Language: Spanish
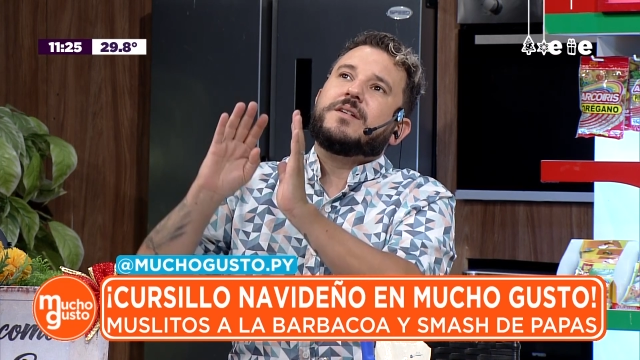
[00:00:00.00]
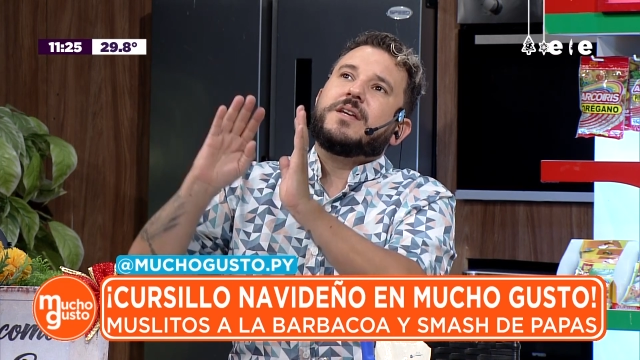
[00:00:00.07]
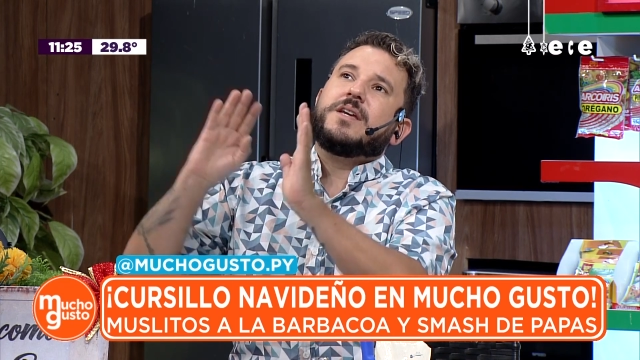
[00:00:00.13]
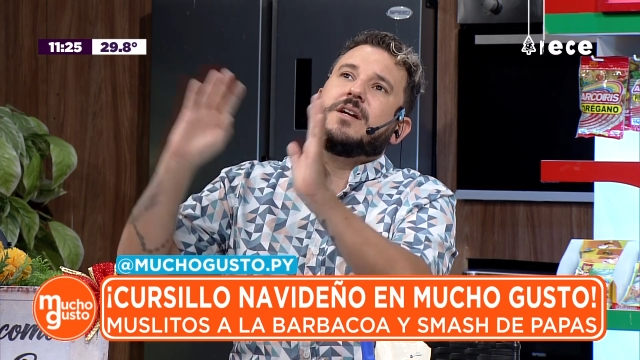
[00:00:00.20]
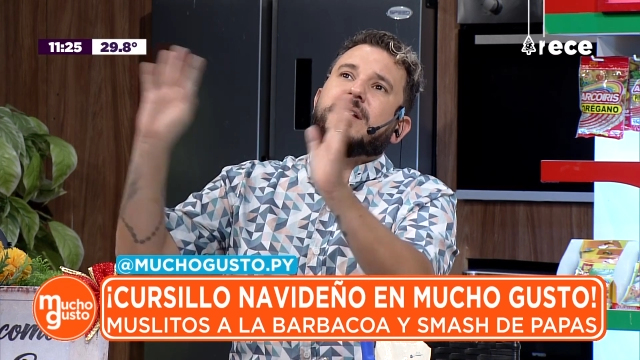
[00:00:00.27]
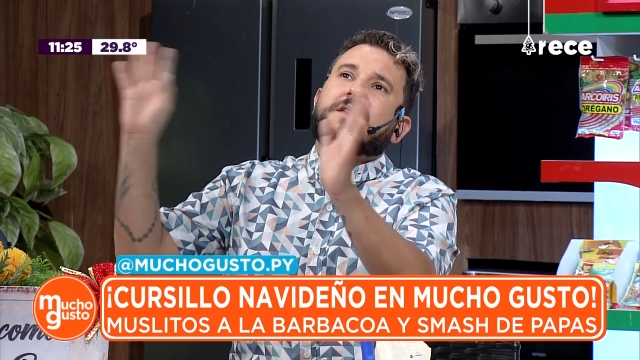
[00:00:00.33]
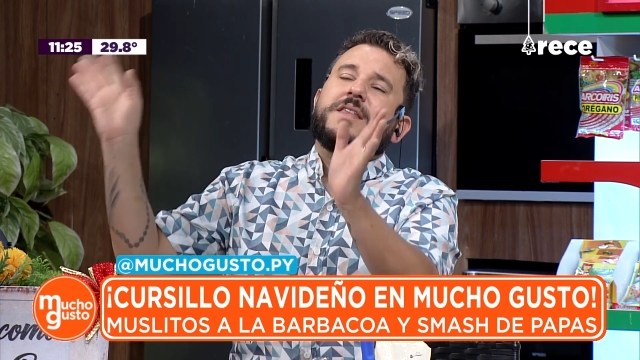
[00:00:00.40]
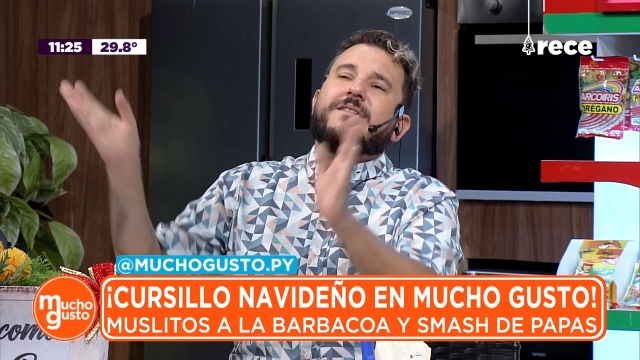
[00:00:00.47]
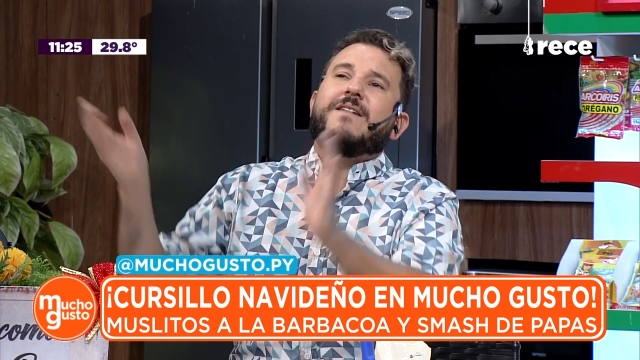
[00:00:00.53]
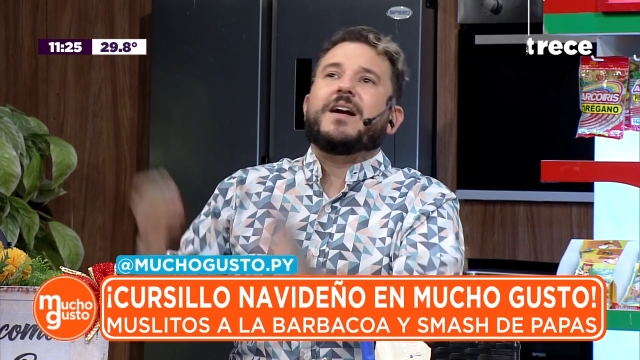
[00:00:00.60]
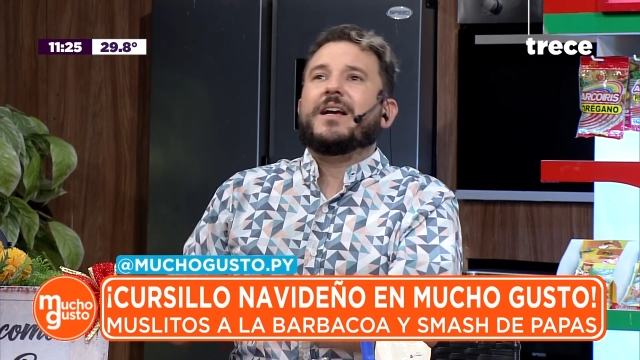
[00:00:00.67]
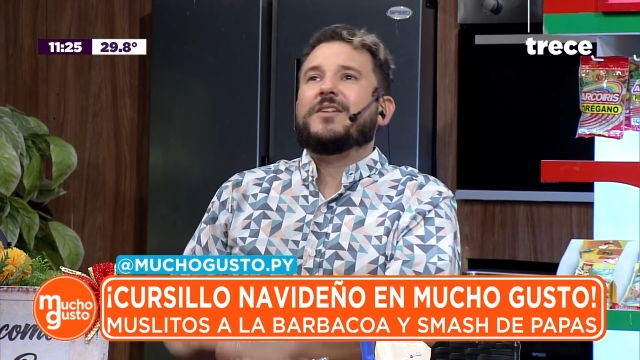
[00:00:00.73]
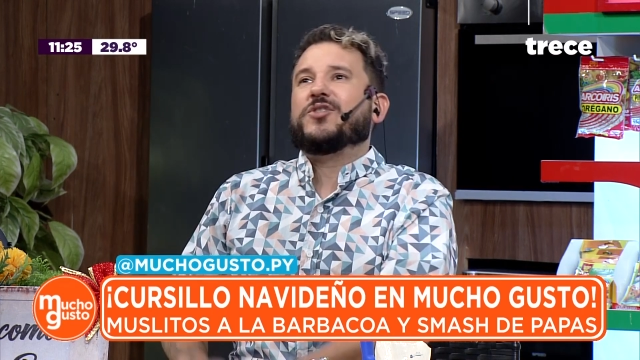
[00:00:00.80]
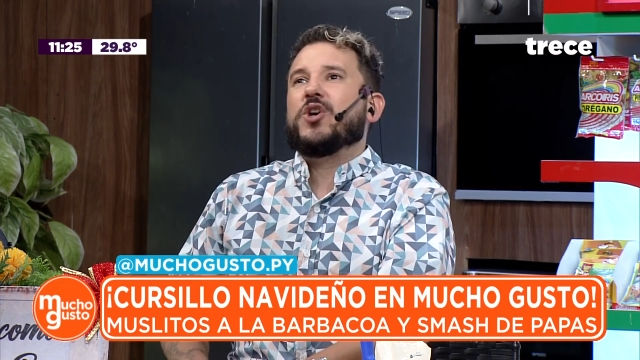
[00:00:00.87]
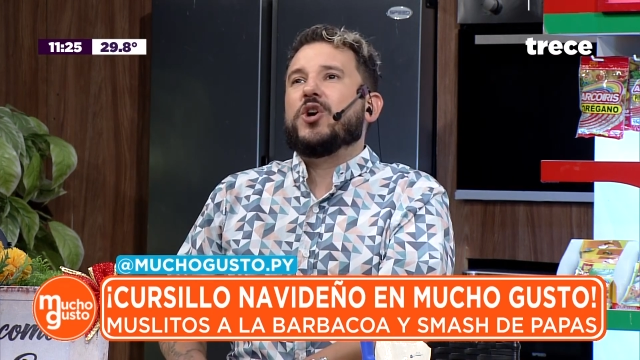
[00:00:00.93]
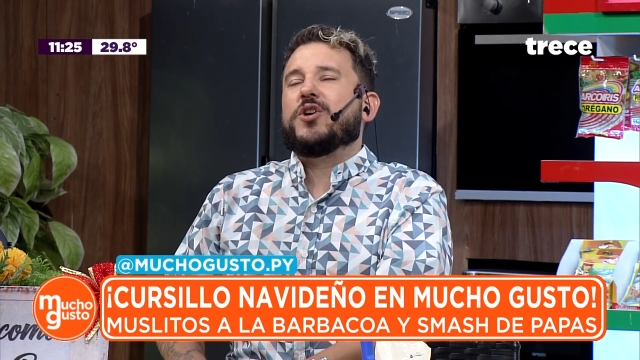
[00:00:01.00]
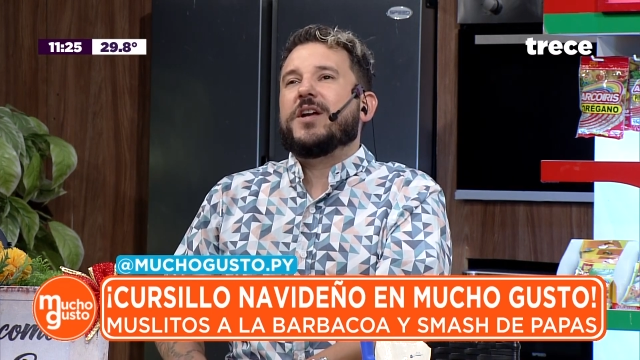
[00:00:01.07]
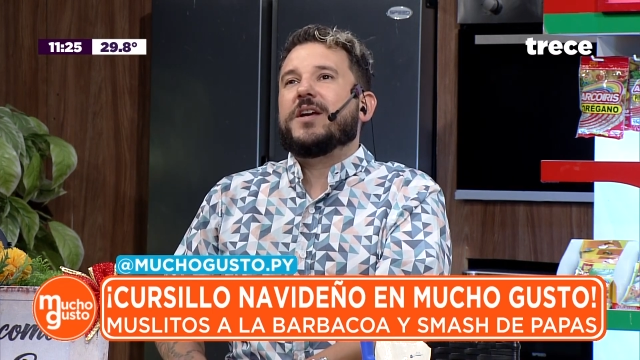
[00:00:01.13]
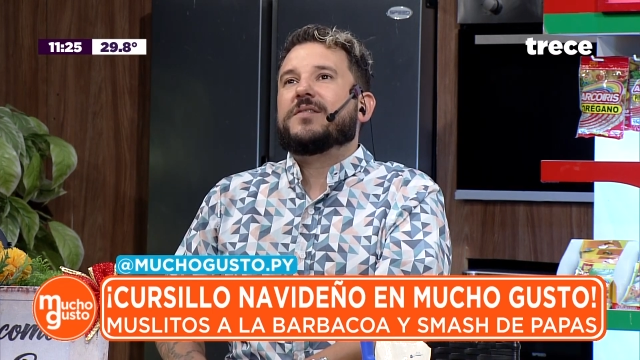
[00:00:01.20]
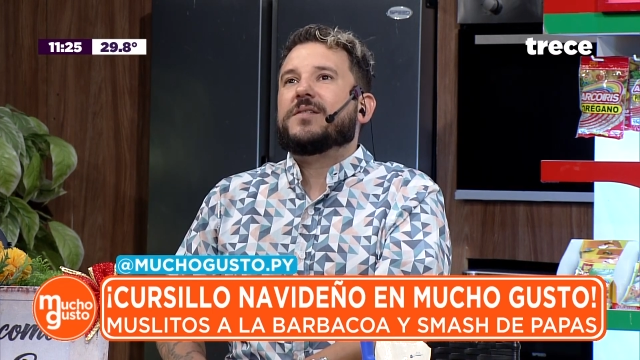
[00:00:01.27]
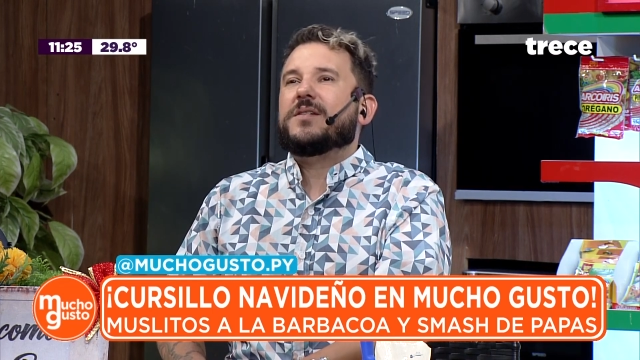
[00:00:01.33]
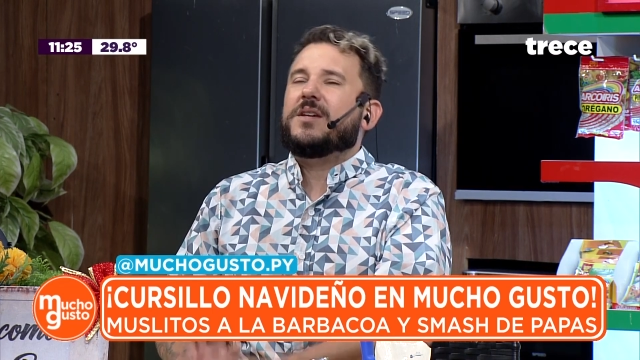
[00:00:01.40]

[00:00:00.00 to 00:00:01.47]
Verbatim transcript: ir de vacaciones.